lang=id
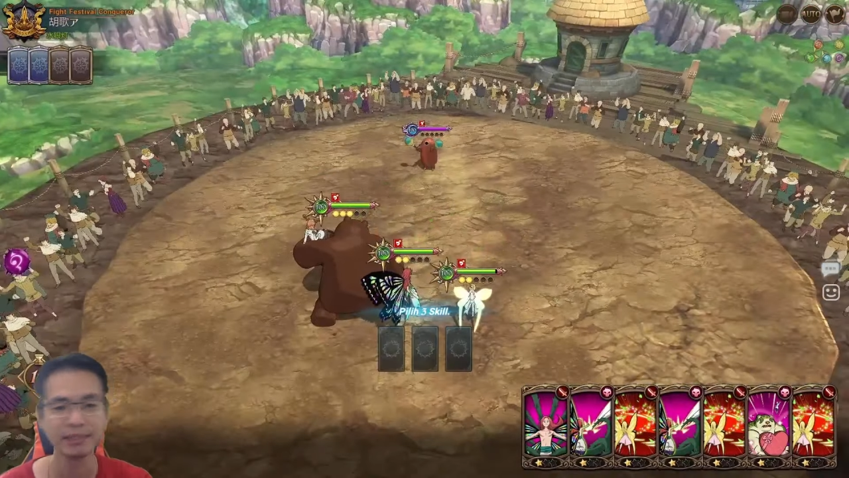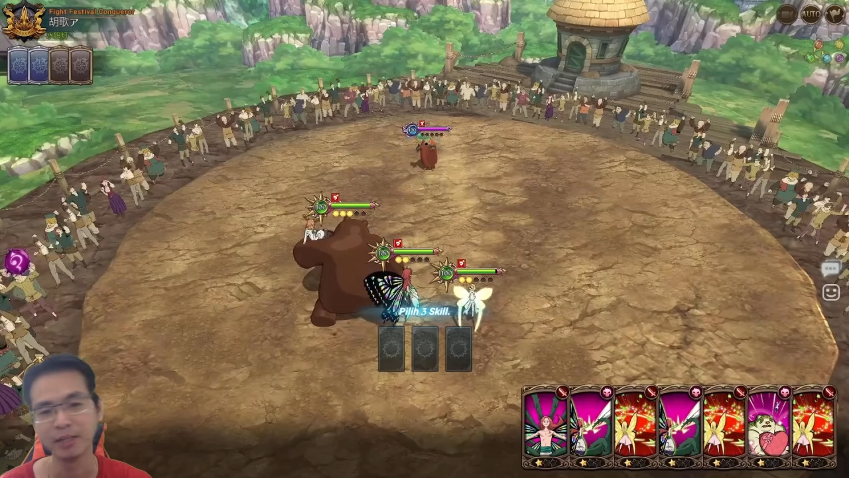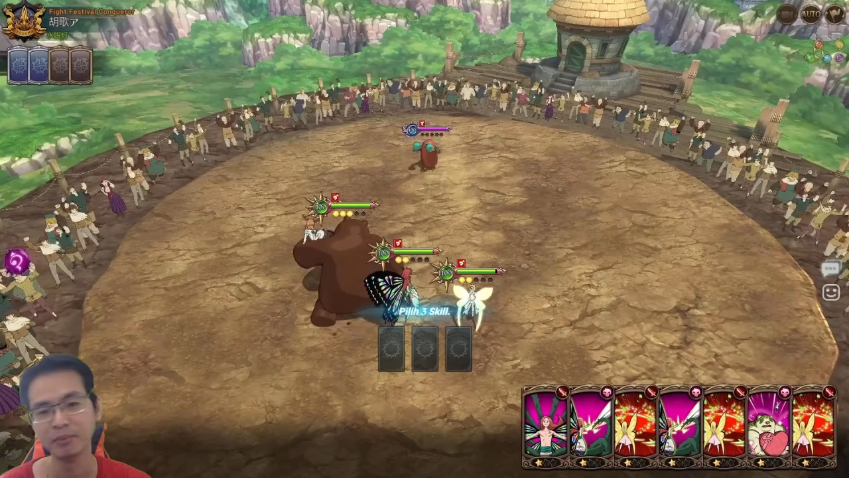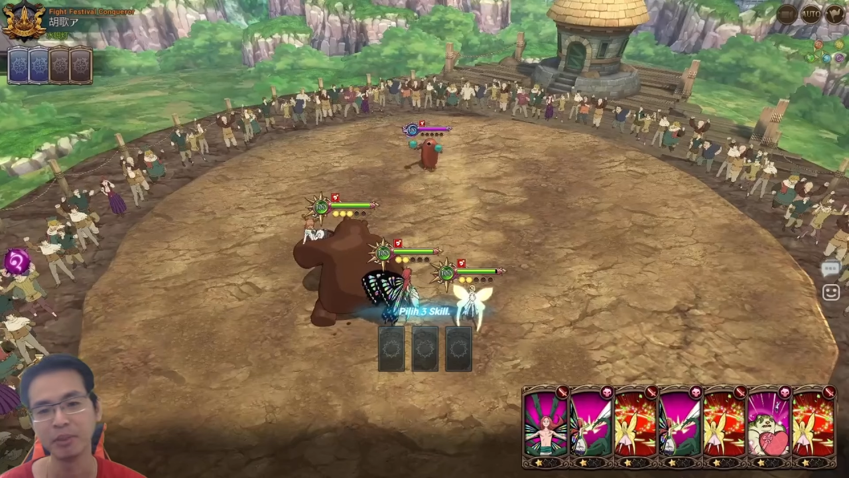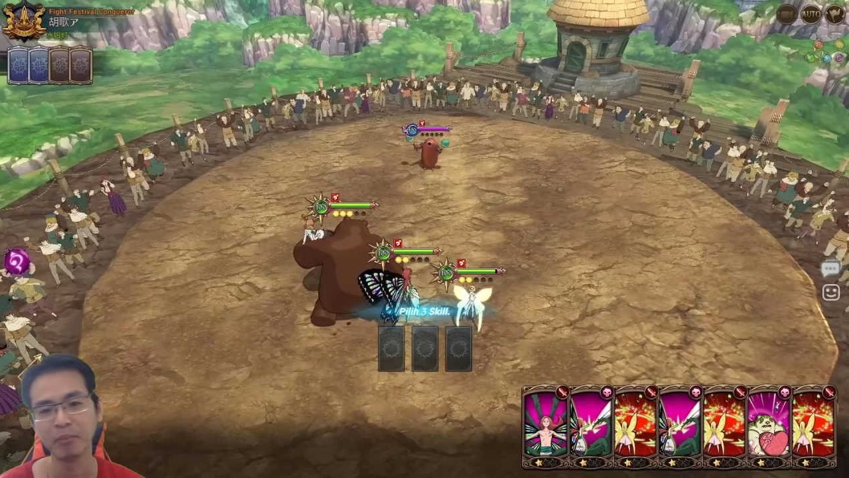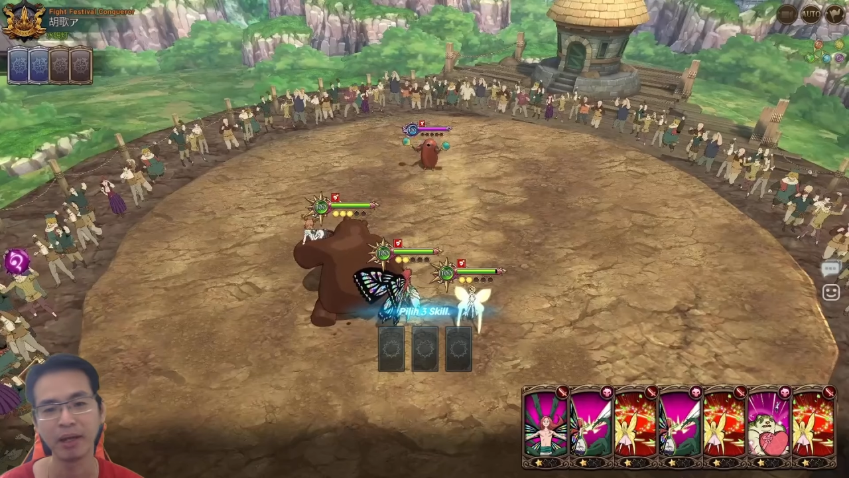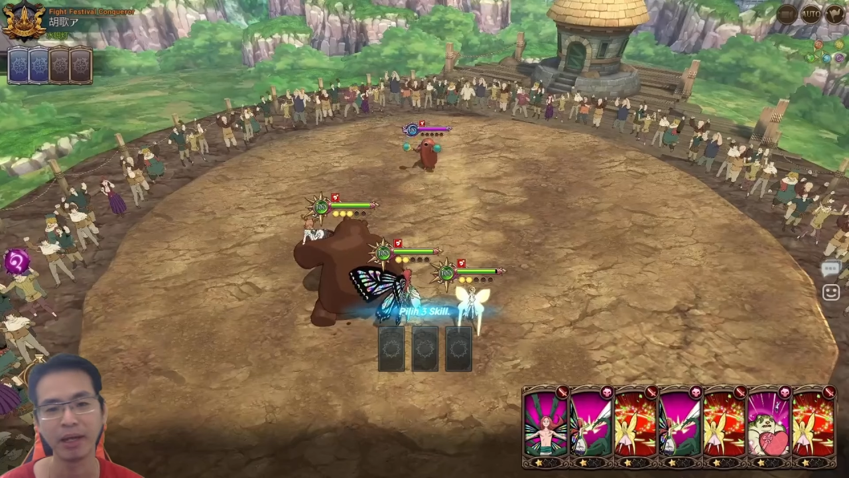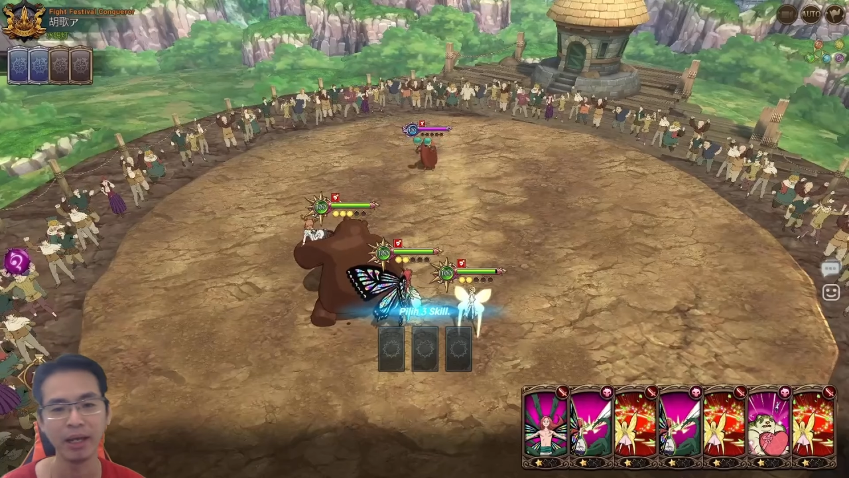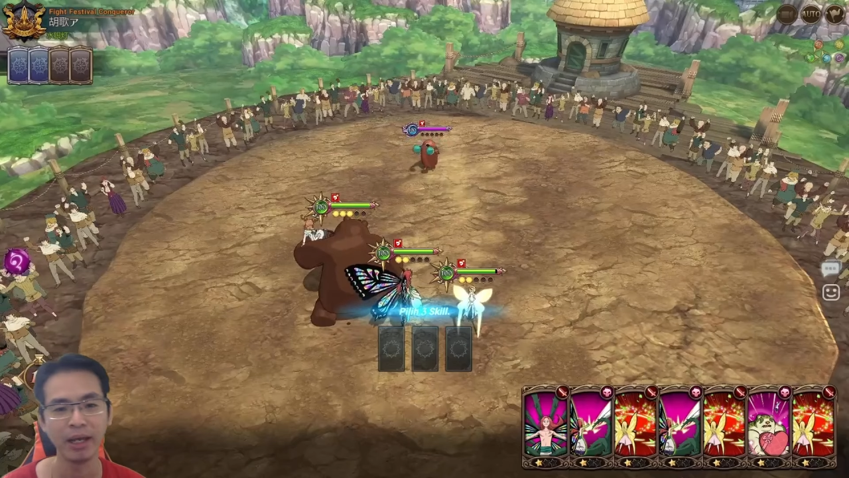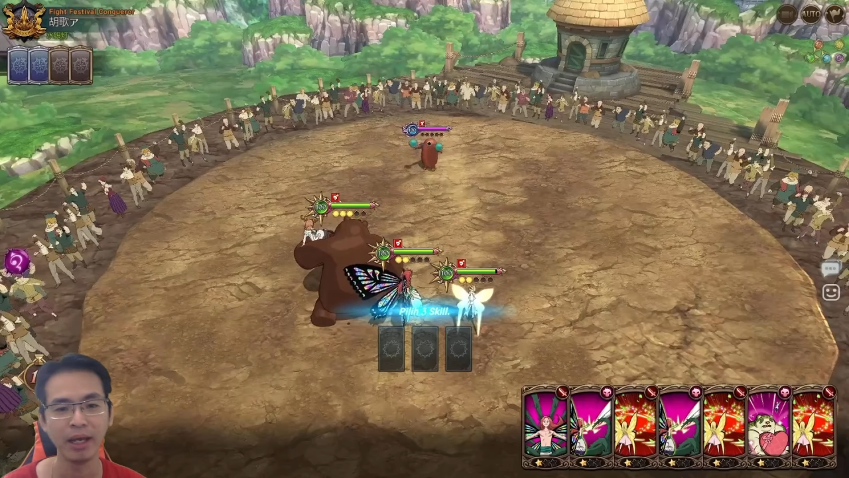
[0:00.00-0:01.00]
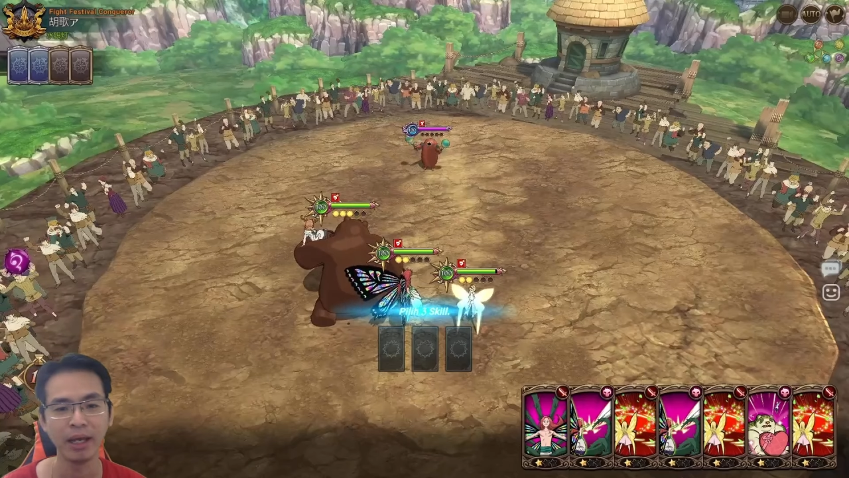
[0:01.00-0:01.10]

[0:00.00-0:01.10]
Nggak bisa pakai